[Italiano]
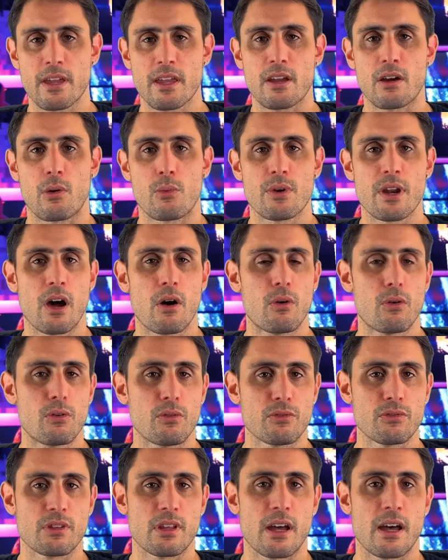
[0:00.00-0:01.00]
o una
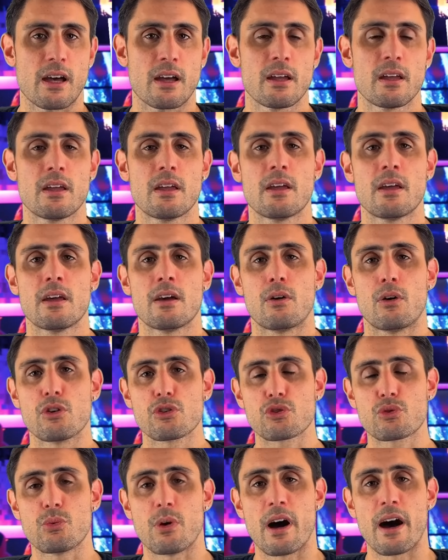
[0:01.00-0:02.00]
Honda o
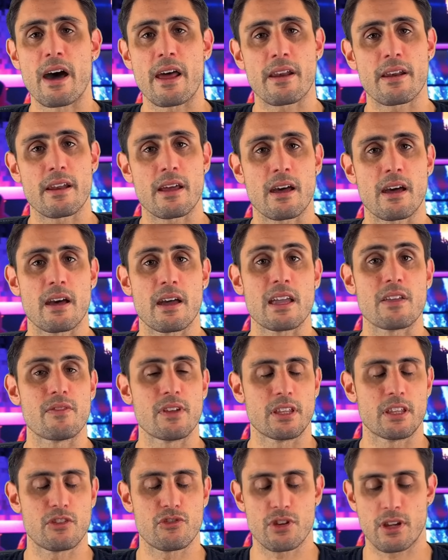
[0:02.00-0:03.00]
Squarna e
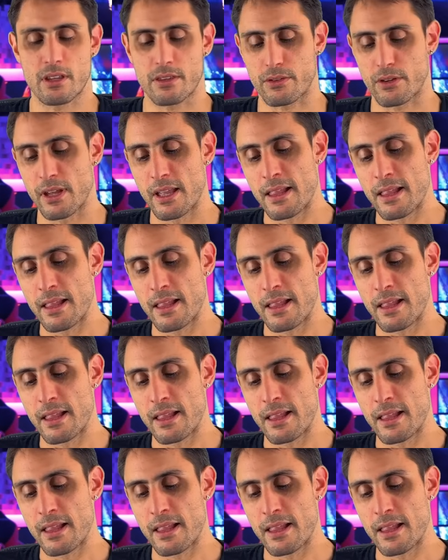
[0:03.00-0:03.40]
via dicendo.